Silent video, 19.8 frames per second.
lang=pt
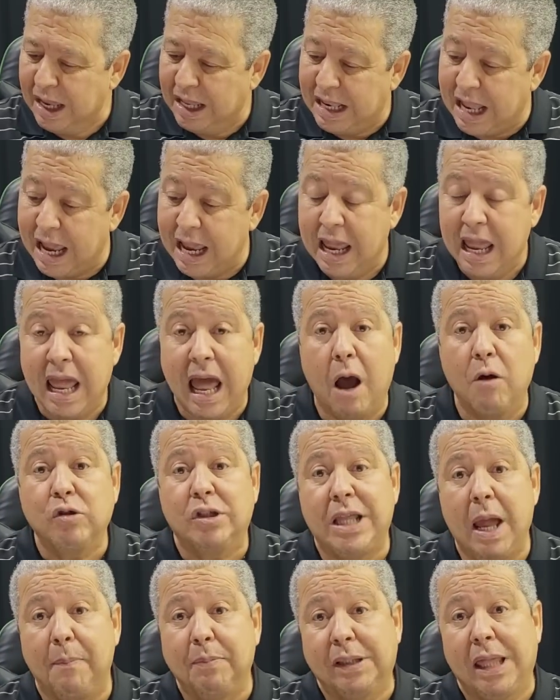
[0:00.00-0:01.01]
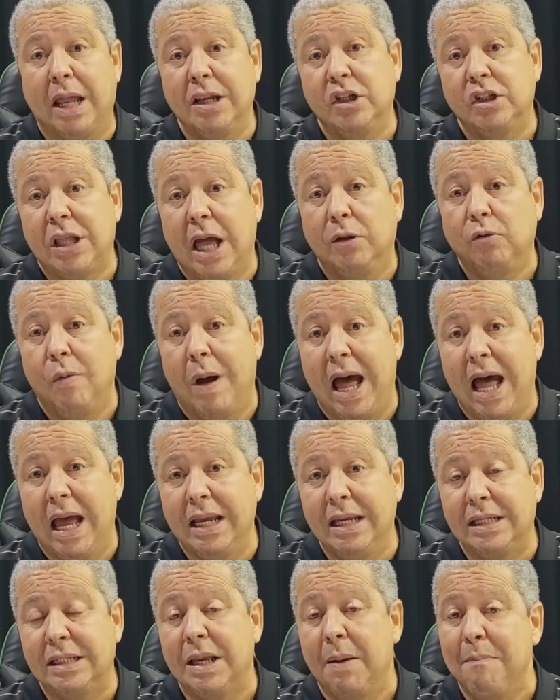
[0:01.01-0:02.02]
né, aos deputados
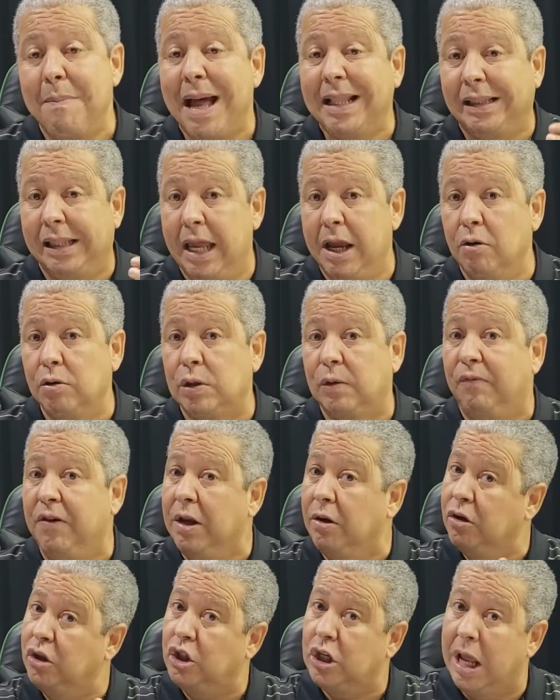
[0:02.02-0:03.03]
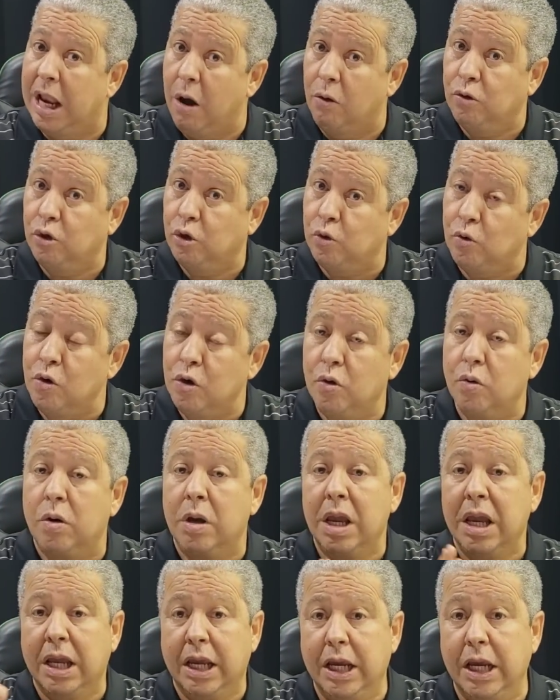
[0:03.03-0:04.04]
estaduais, Matheus, filho de Geraldo Júnior,
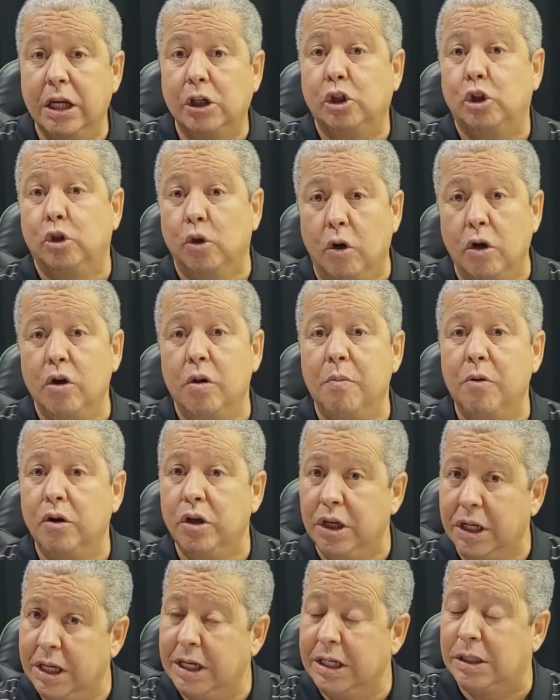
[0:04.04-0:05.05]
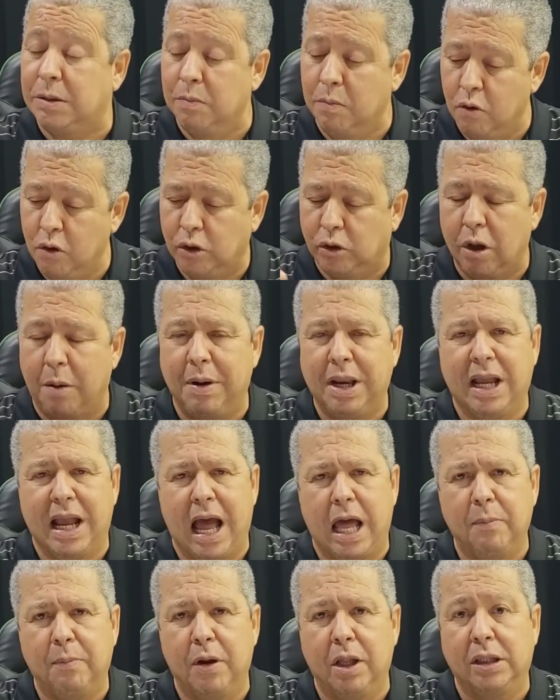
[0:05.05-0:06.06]
e Júnior Muniz, muito
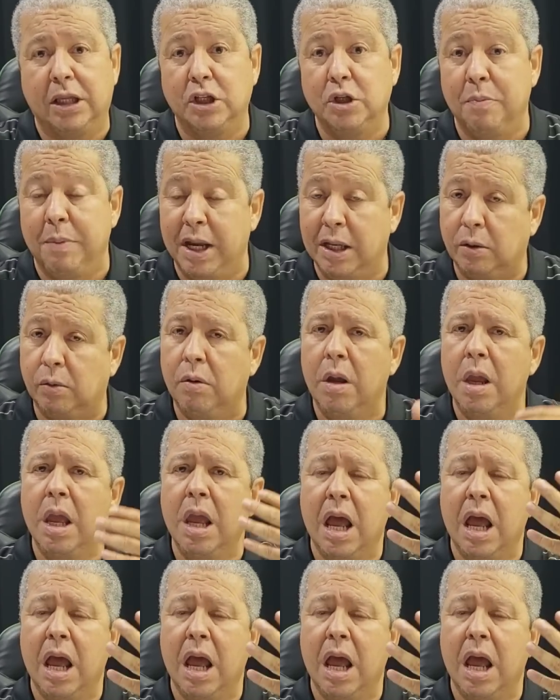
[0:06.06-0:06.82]
obrigado pelo atendimento,